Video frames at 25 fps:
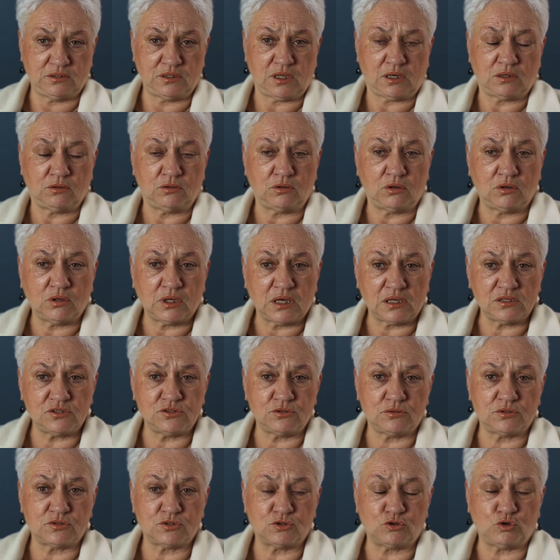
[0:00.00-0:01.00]
Taką
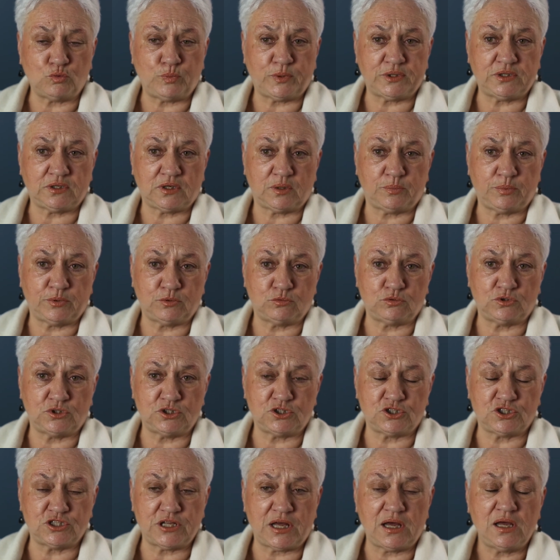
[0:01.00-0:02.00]
okazją jest grupa
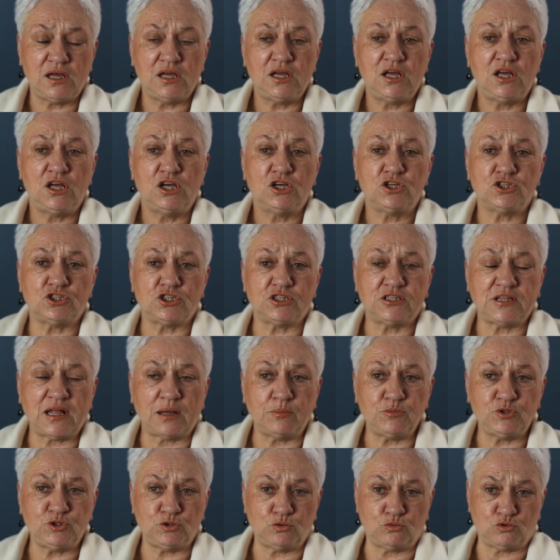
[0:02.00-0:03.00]
terapeutyczna, że
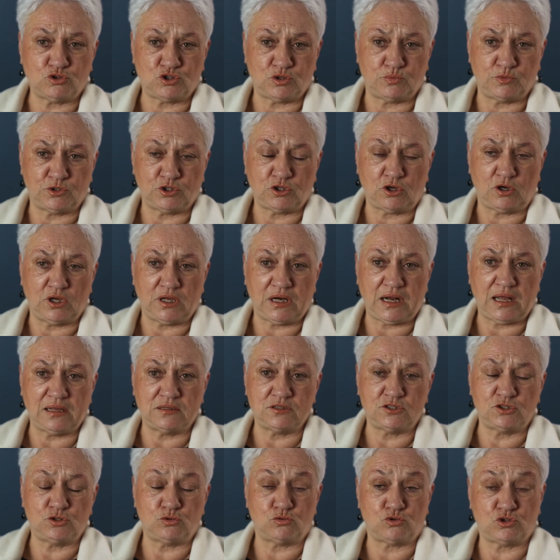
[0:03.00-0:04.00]
tam się uczymy
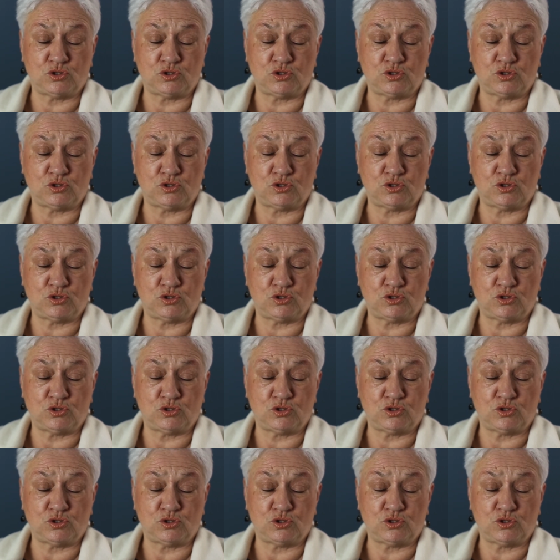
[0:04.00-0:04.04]
tolerancji.